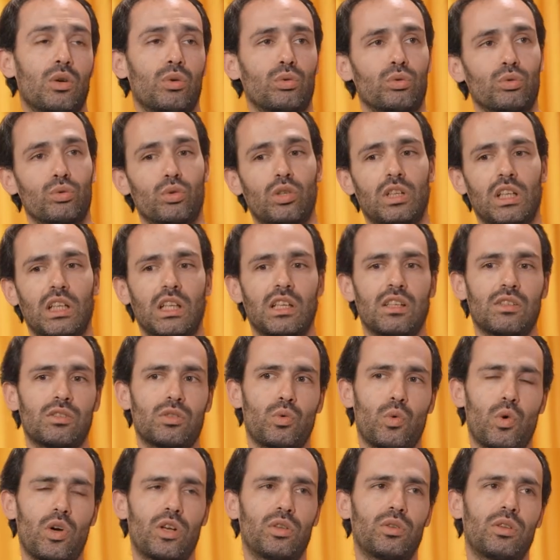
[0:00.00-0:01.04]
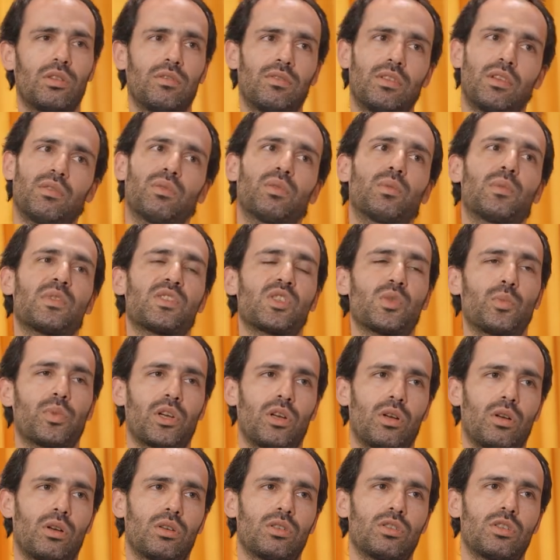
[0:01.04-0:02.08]
O cliente, quando envia informação para
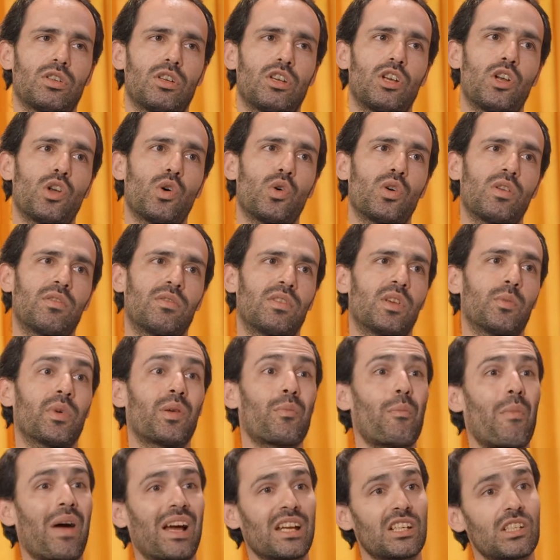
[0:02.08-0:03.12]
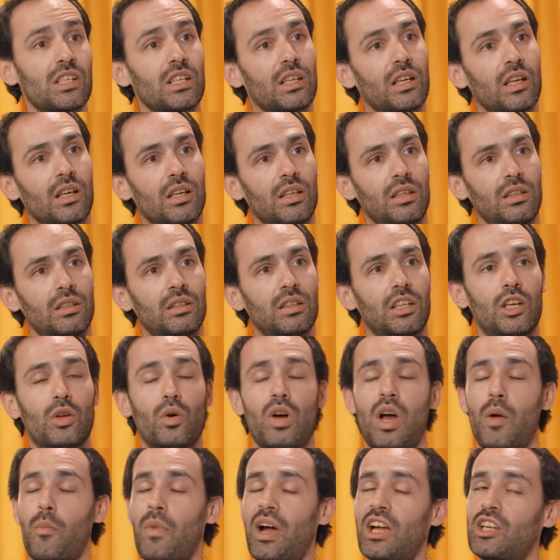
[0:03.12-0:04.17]
nós, não envia para mais ninguém e
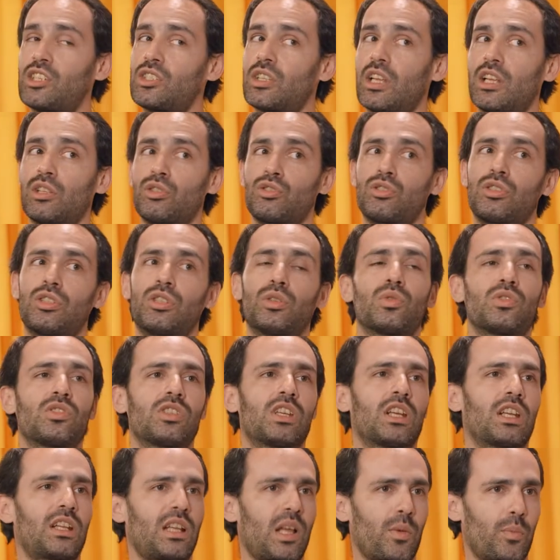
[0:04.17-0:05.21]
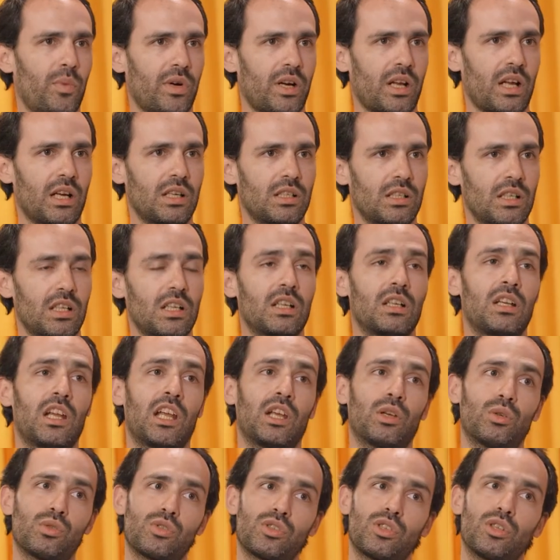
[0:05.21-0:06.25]
não há mais dados nenhum a irem lá parar,
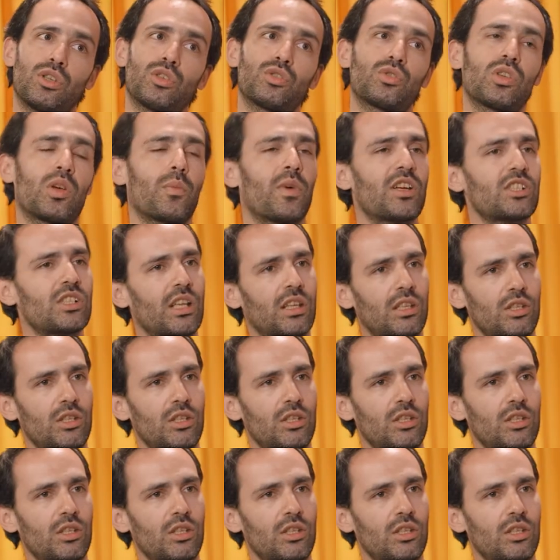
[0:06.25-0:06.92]
nem os deles têm mais lado